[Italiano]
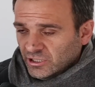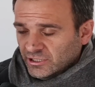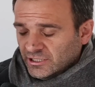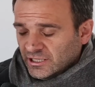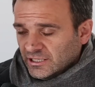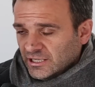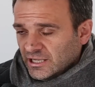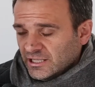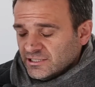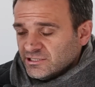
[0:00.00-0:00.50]
ai
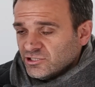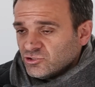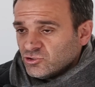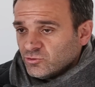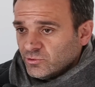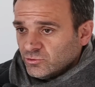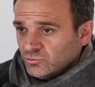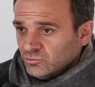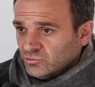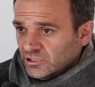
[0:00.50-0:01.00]
ragazzi e
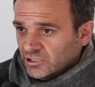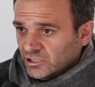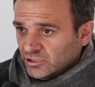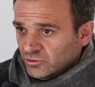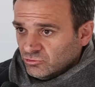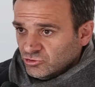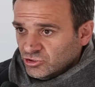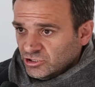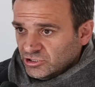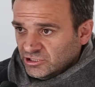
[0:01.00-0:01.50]
soprattutto alla
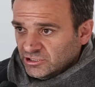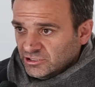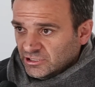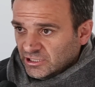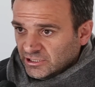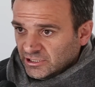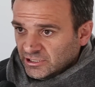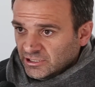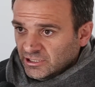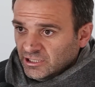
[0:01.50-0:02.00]

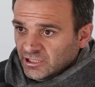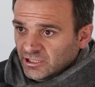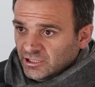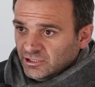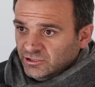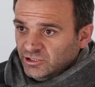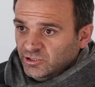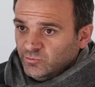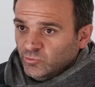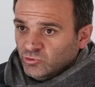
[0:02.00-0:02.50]
Nocerina che
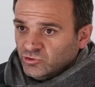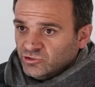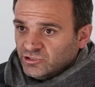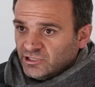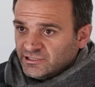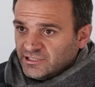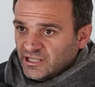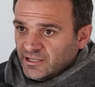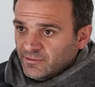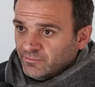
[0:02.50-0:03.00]

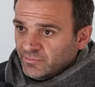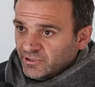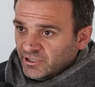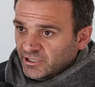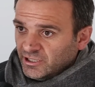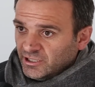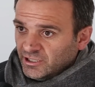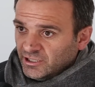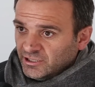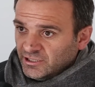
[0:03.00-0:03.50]
dimostra
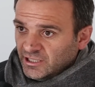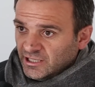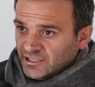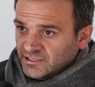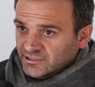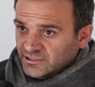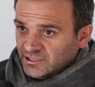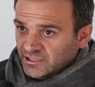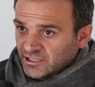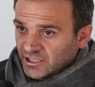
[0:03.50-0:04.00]
sempre di
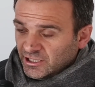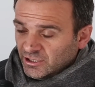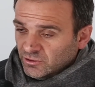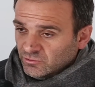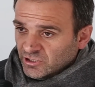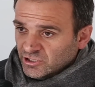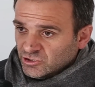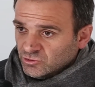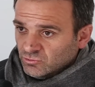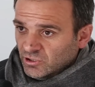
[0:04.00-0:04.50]
essere
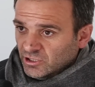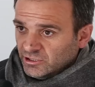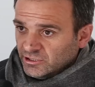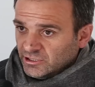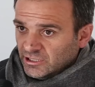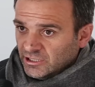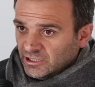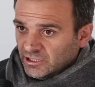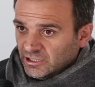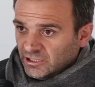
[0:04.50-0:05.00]
una
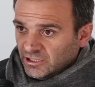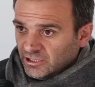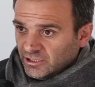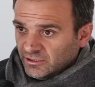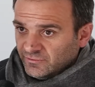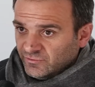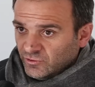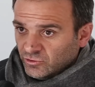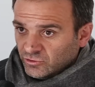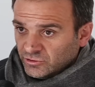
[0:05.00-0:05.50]

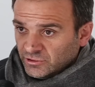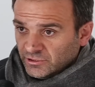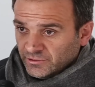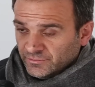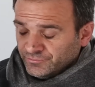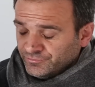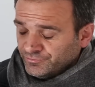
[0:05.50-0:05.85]
squadra forte.